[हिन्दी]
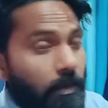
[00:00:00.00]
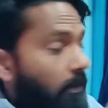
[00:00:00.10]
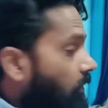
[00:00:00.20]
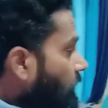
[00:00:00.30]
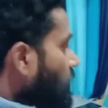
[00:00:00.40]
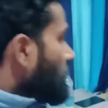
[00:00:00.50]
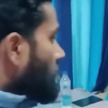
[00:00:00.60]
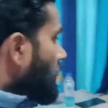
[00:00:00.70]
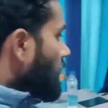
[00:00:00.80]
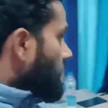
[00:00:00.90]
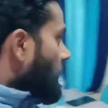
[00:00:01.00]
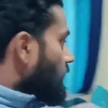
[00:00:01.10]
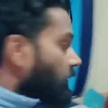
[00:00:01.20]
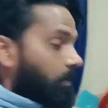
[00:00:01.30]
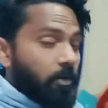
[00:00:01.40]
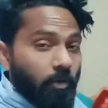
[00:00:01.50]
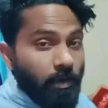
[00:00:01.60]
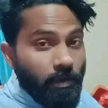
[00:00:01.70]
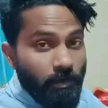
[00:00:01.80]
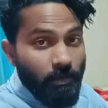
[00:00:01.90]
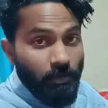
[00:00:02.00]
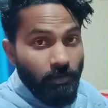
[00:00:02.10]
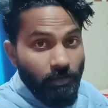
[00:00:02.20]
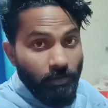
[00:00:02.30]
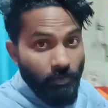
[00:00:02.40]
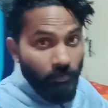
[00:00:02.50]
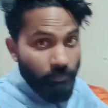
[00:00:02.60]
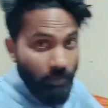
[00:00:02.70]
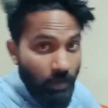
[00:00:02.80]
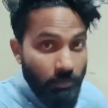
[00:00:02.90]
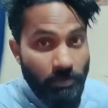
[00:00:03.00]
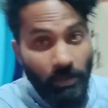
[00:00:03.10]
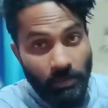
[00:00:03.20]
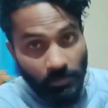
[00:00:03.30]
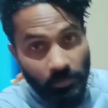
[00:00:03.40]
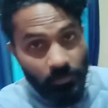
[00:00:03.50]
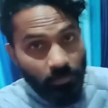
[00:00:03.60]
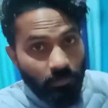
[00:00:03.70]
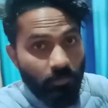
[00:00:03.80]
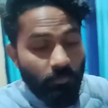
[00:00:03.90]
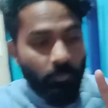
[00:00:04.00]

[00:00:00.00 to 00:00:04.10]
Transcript: है तो एक प्राणी यहाँ पर सो रहा है और काम स्टार्ट कर देते हैं